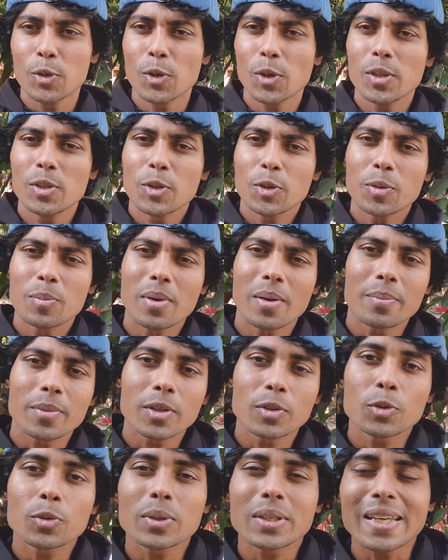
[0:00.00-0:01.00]
ডলি জহুর
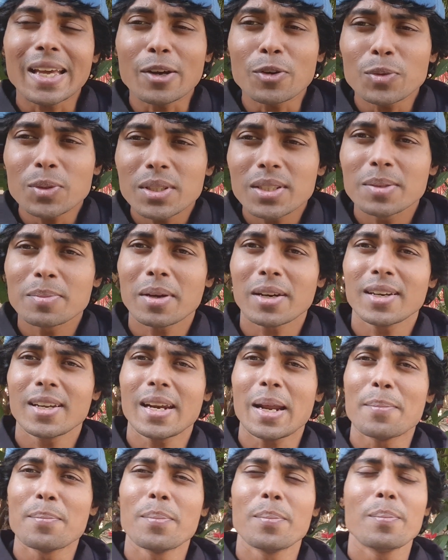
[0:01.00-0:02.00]
ম্যামকে তো কেন তিনি
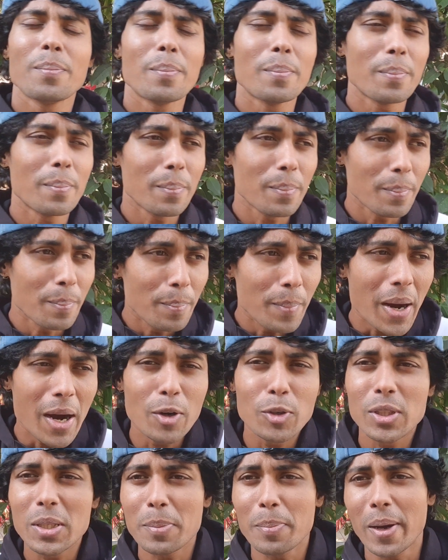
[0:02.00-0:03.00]
মান্নার মা
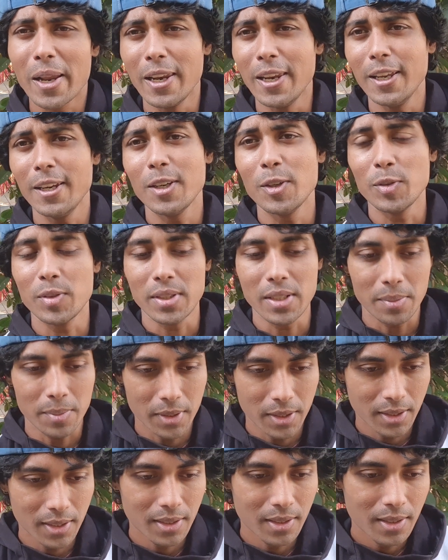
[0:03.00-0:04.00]
হতে পারলেন না
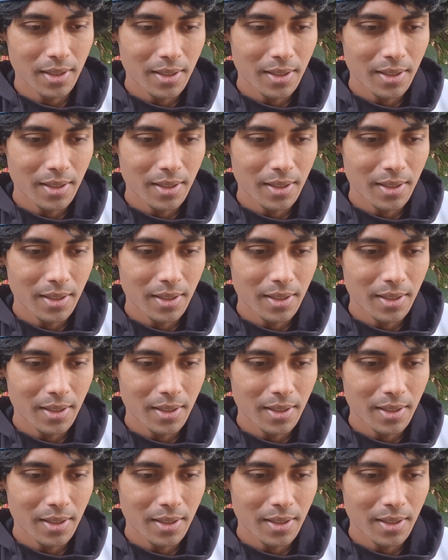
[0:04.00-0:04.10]
সিনেমাতে